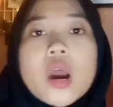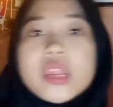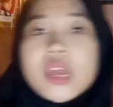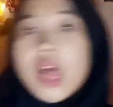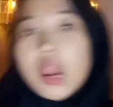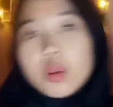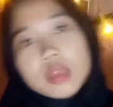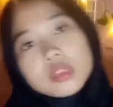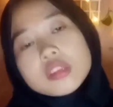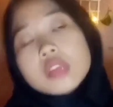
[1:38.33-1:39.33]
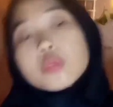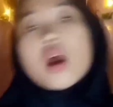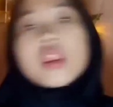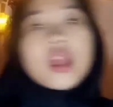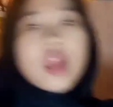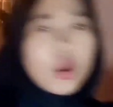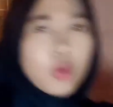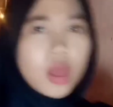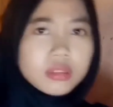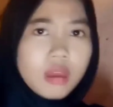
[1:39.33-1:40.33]
hari yang lalu atau satu hari yang lalu
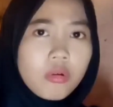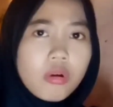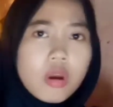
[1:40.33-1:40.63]
atau